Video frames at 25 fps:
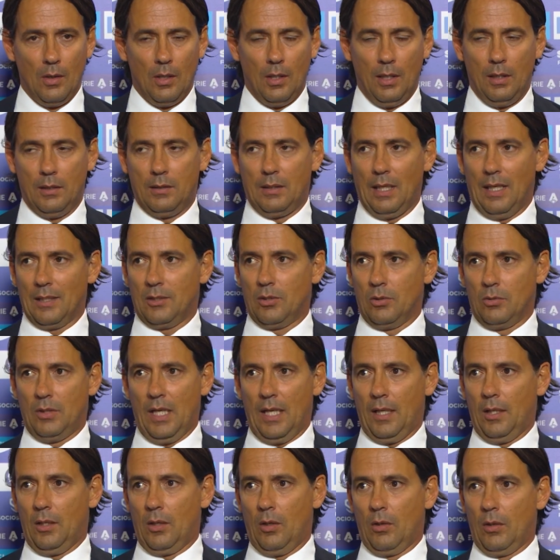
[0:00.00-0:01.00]
il tasso
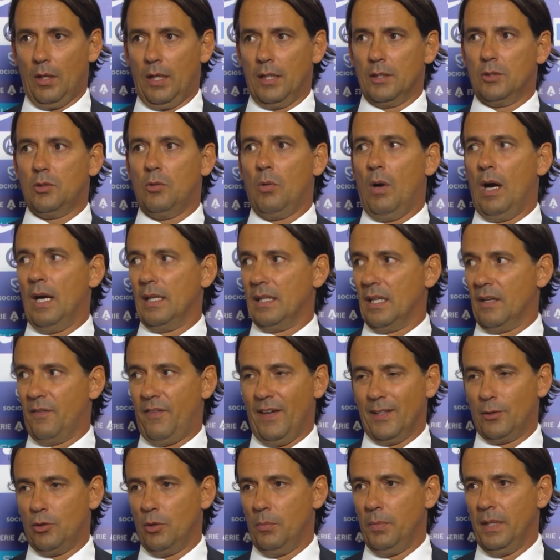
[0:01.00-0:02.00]
tecnico della squadra, ha
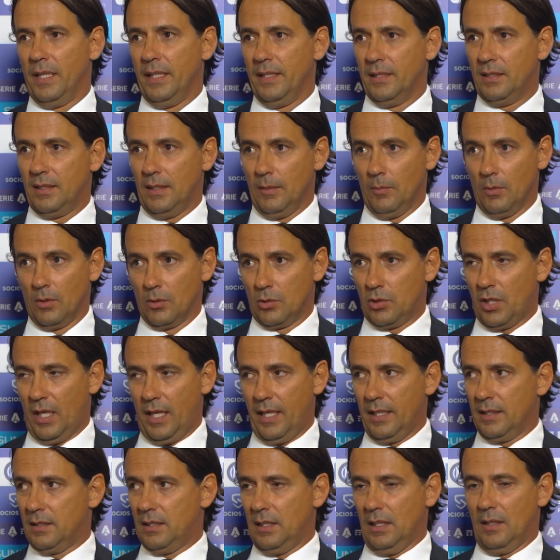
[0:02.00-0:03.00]
fatto benissimo
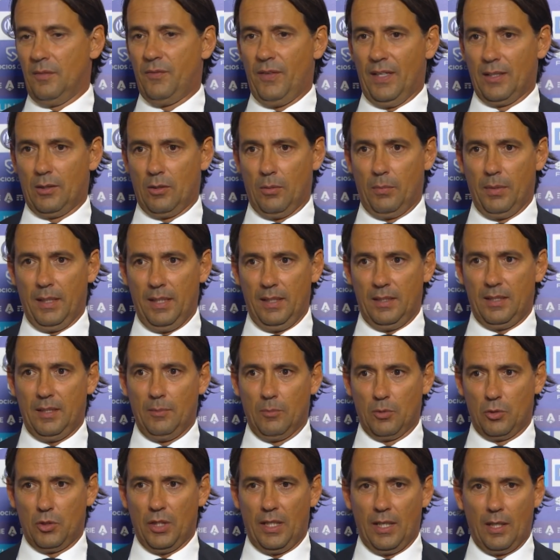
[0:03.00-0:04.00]
Sensi, ha fatto
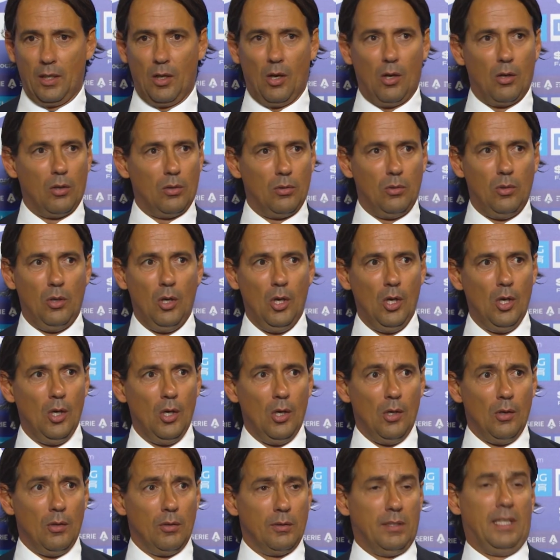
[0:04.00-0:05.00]
benissimo Cianaloglu,
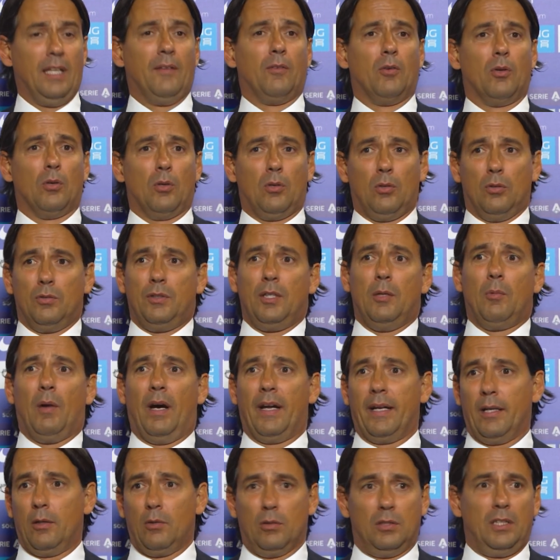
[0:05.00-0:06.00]
devono
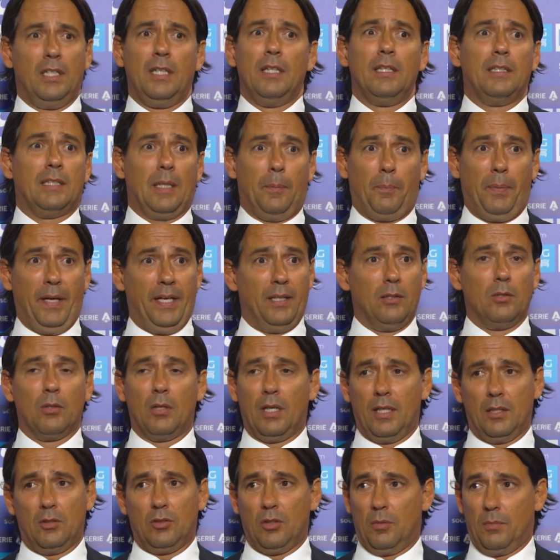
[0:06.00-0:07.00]
continuare così sapendo che
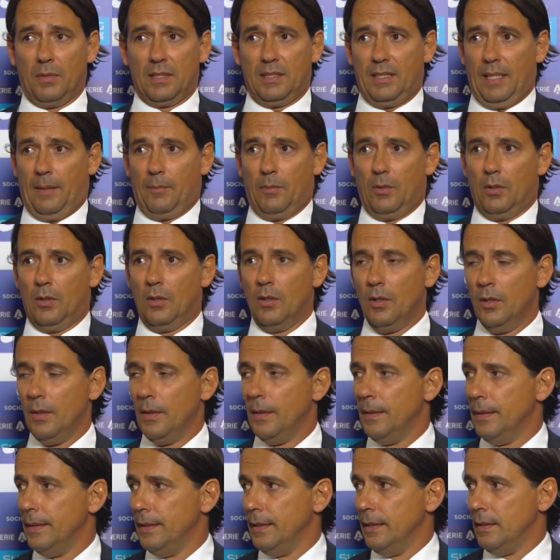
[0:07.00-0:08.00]
insomma
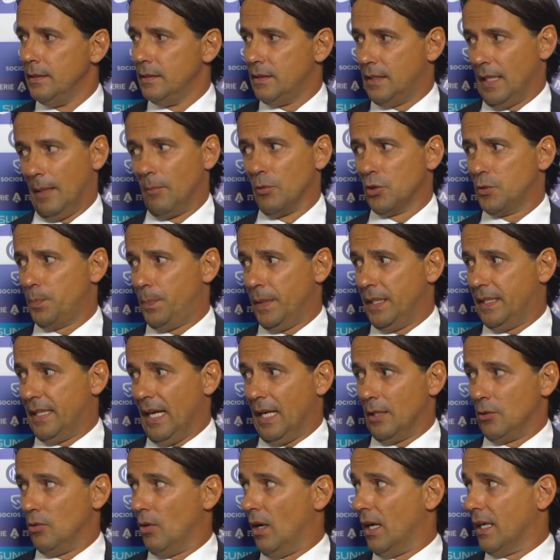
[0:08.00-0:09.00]
stiamo Stiamo
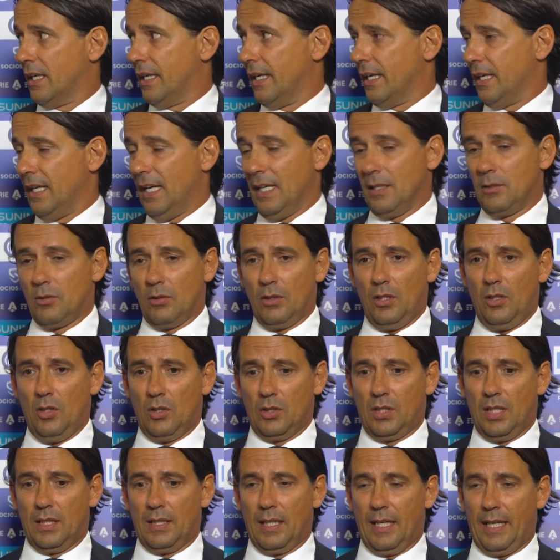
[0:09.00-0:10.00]
aspettando anche il rientro dei
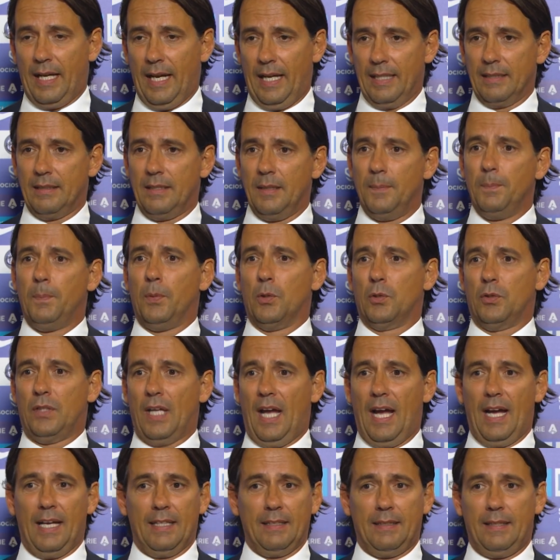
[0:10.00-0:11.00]
nostri attaccanti
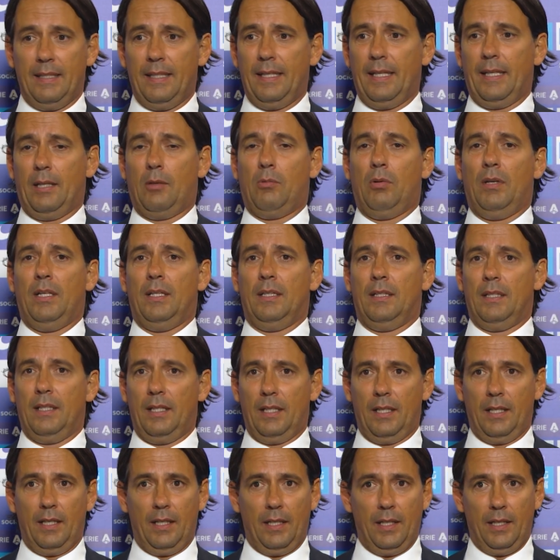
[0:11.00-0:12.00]
importanti,
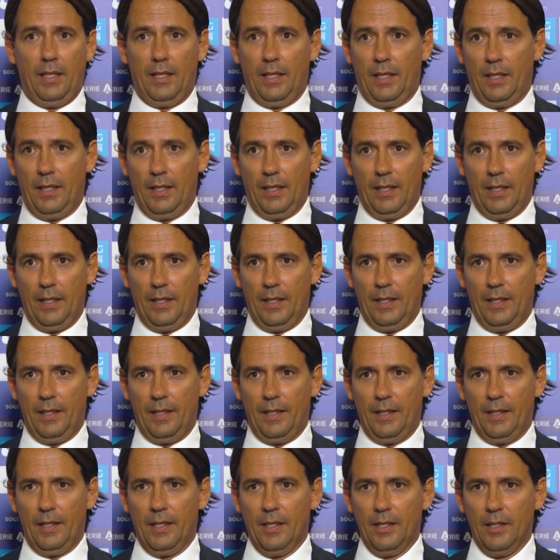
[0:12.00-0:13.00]

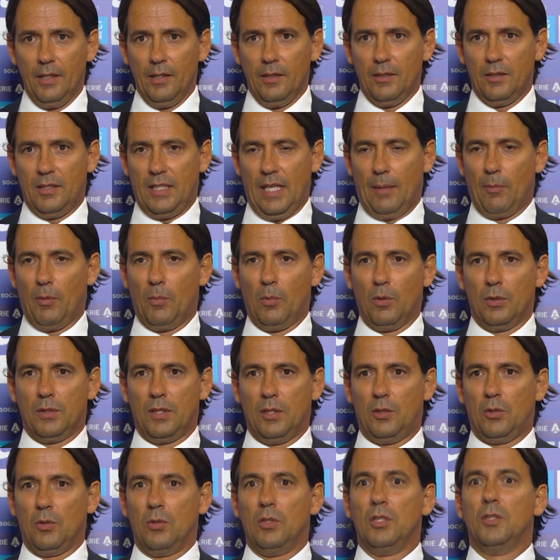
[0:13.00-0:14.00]
quindi siamo molto
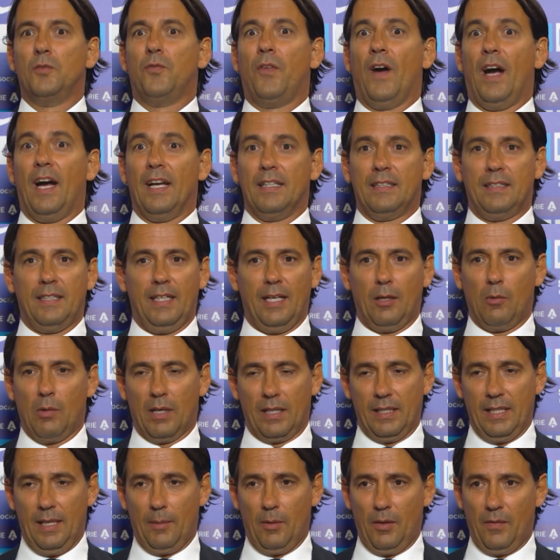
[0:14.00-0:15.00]
soddisfatti e
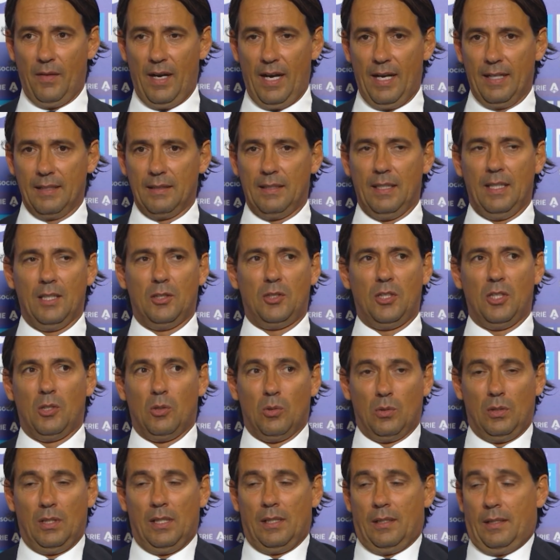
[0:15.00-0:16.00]
guardiamo avanti e ci,
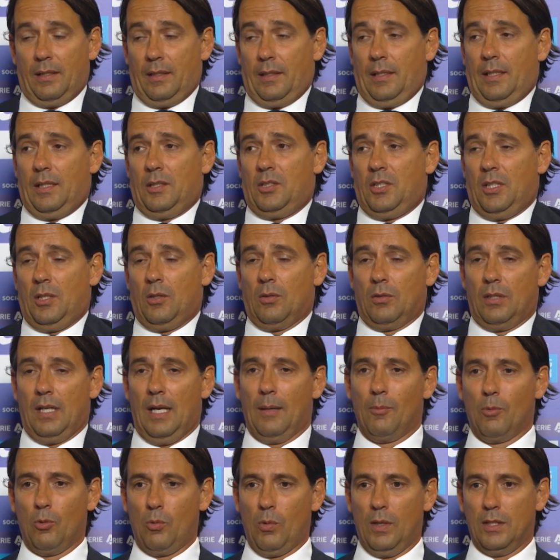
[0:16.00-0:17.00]

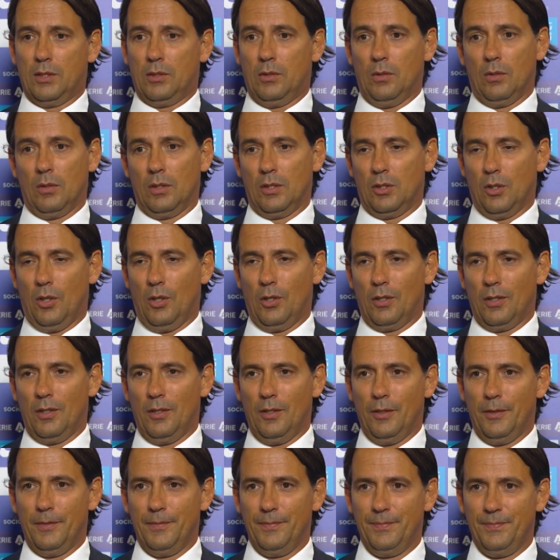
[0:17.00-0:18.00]
godiamo questo
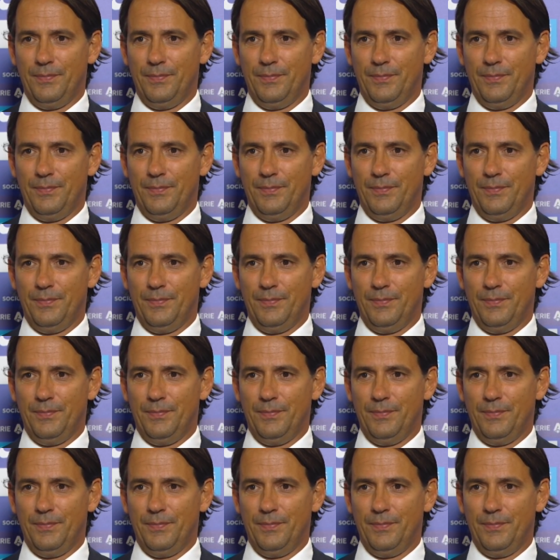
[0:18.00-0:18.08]
esordio.